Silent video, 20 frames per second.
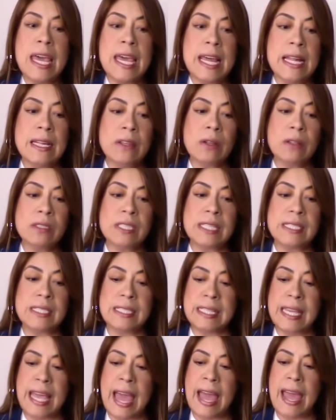Y
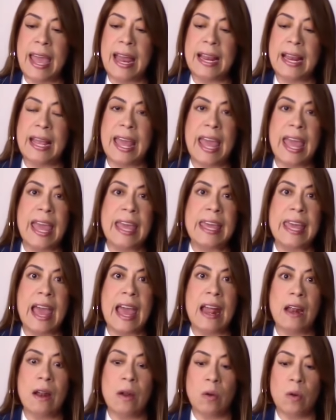entonces ya el que
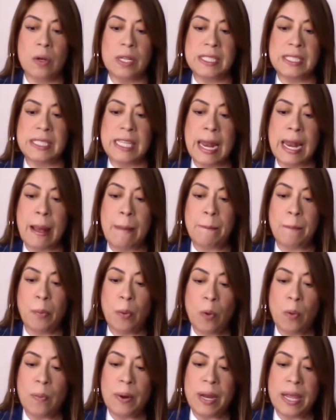ella lo hiciera
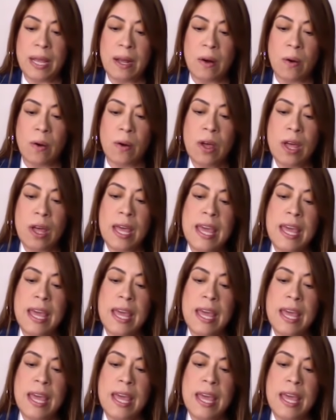público